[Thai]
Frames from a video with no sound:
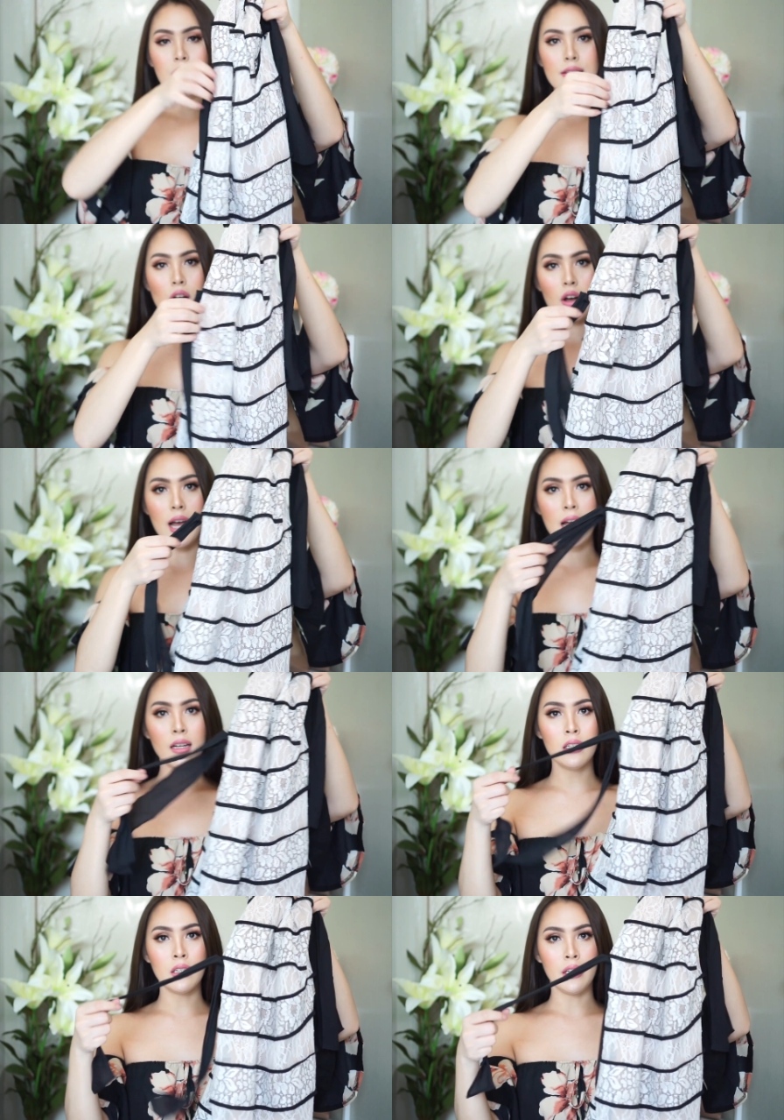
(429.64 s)
ทั้งสองข้าง
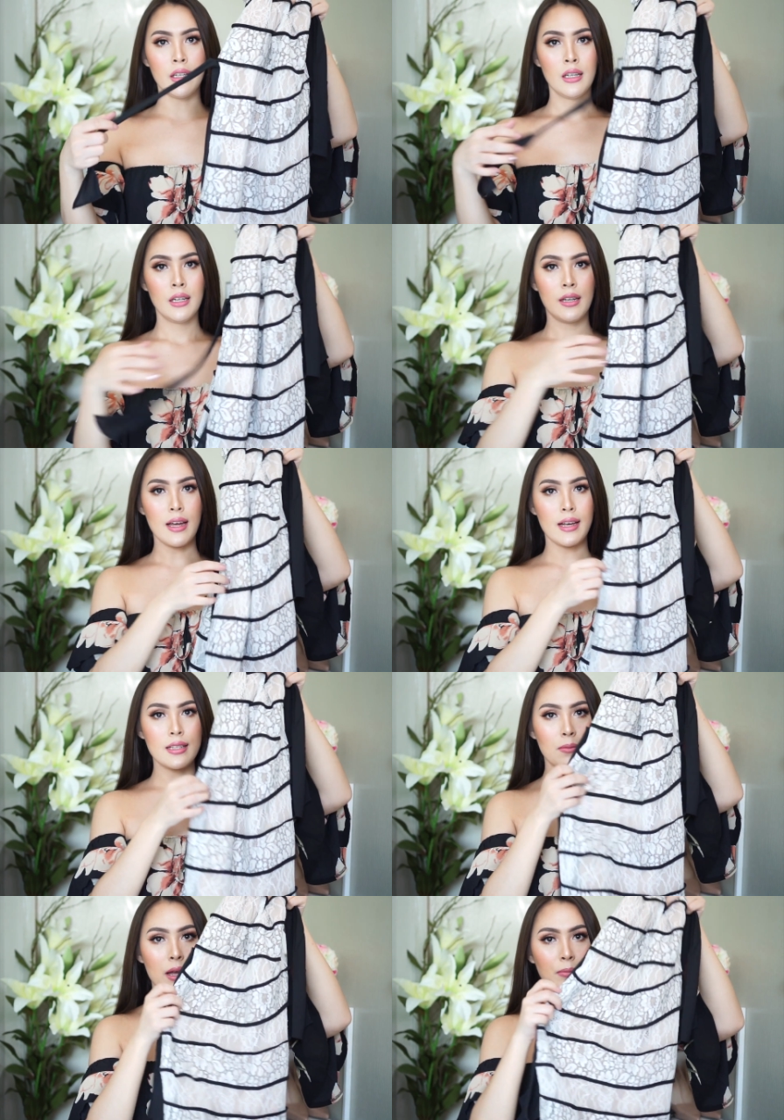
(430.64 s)
เลยนะคะ
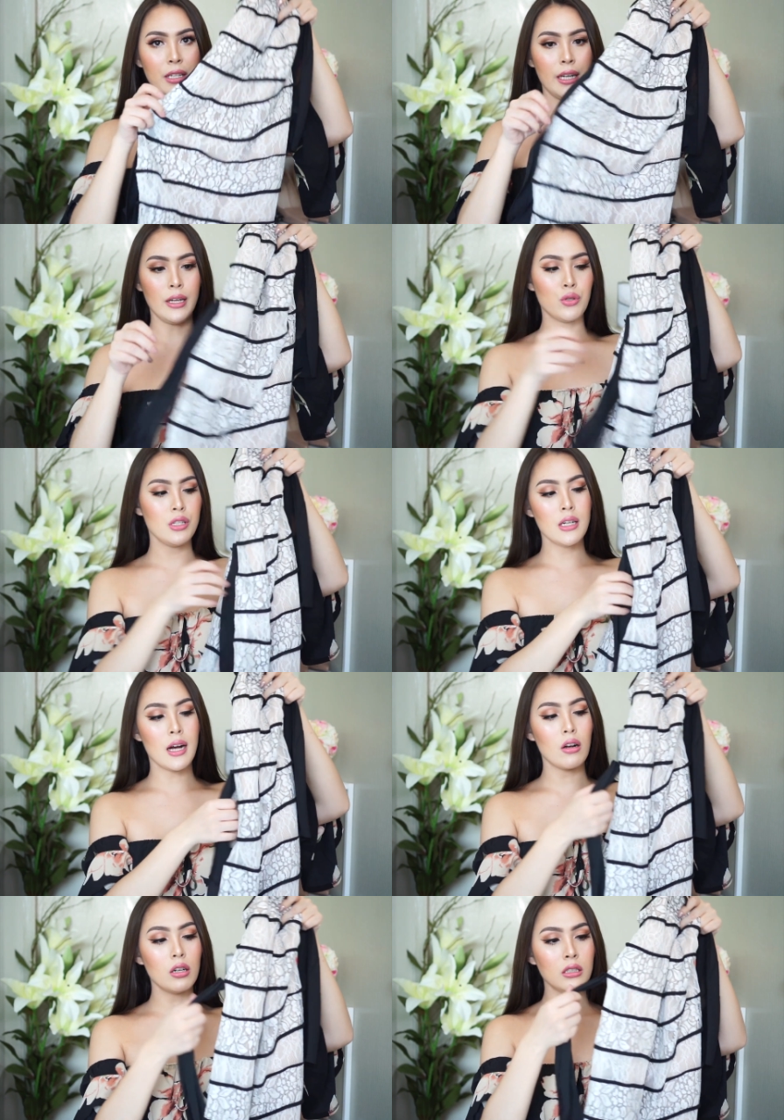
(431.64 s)
สำหรับดีเทลเชือ
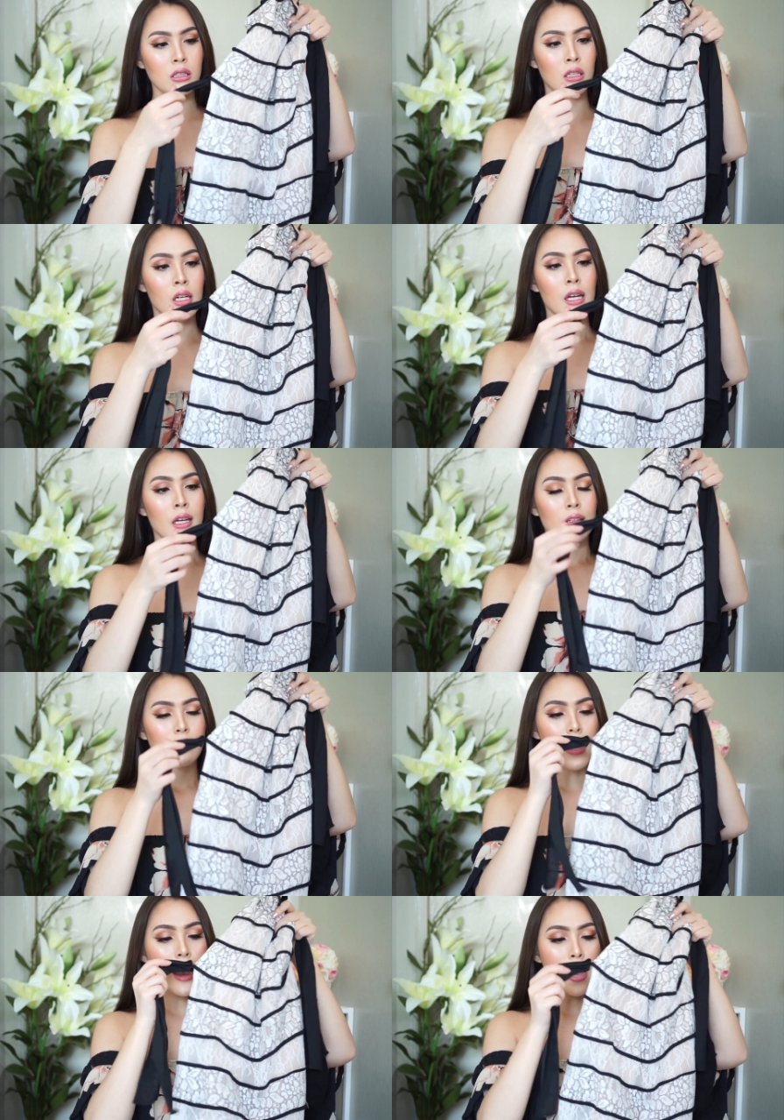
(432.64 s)
กก็คือ
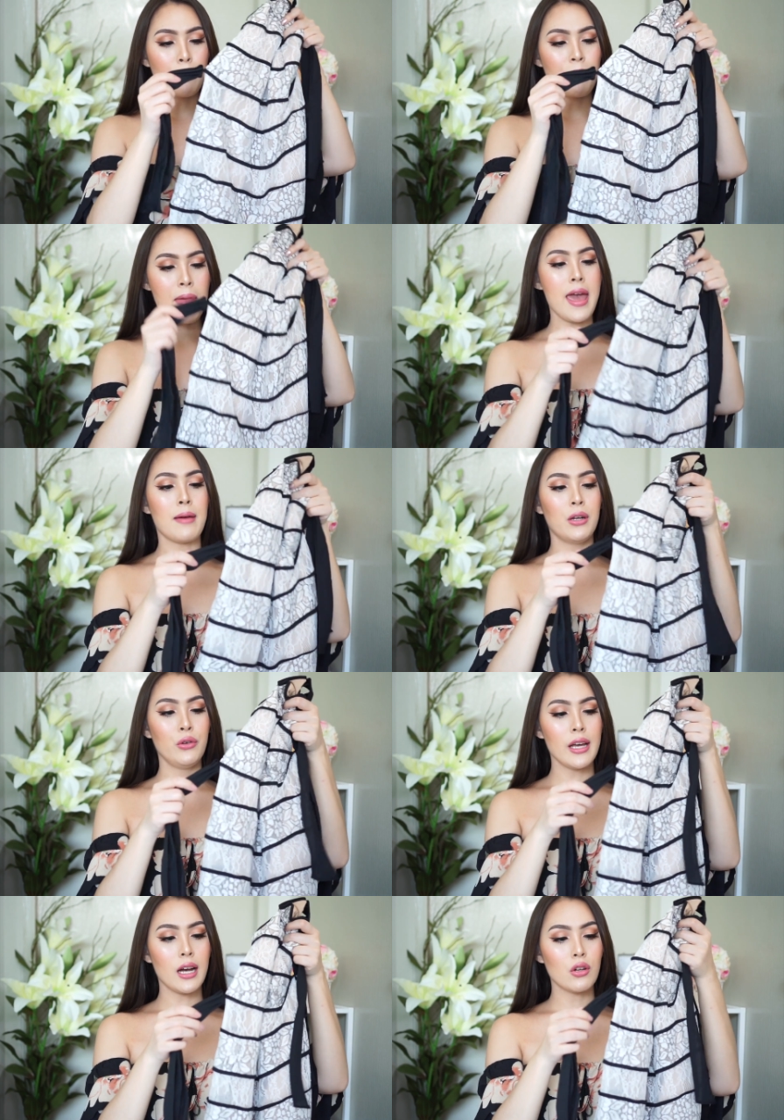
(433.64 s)
ตามแบบแล้ว
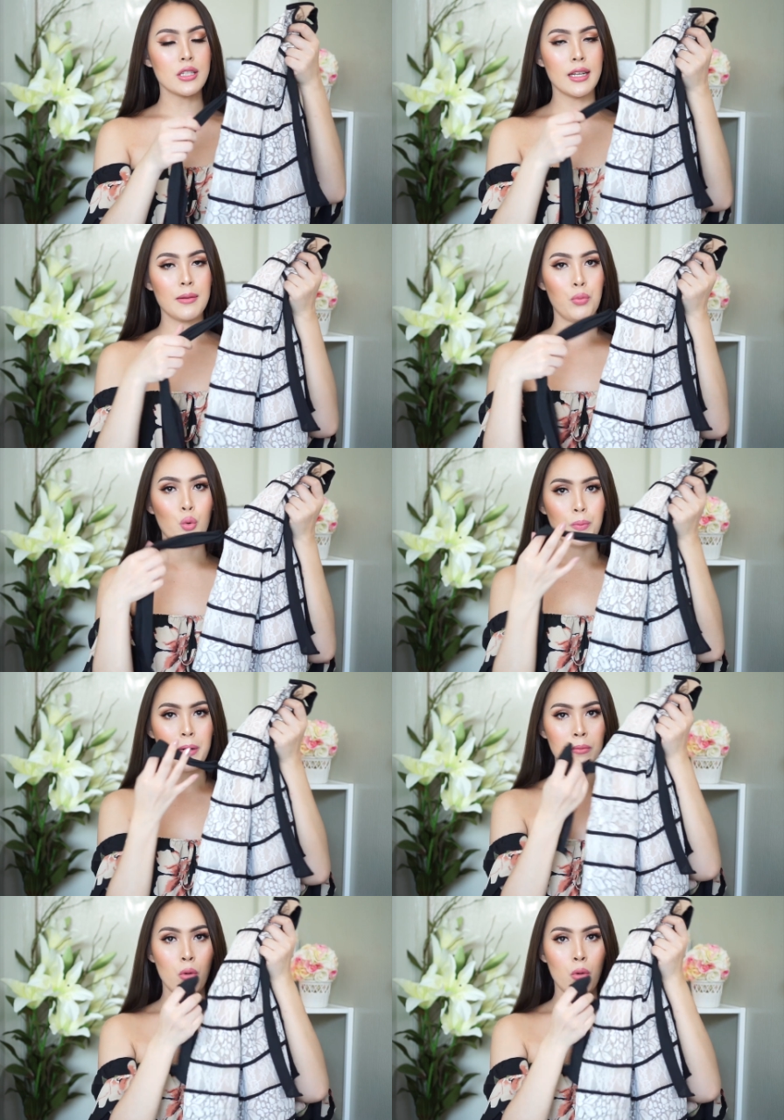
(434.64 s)
เนี่ยเขาจะผูกเป็น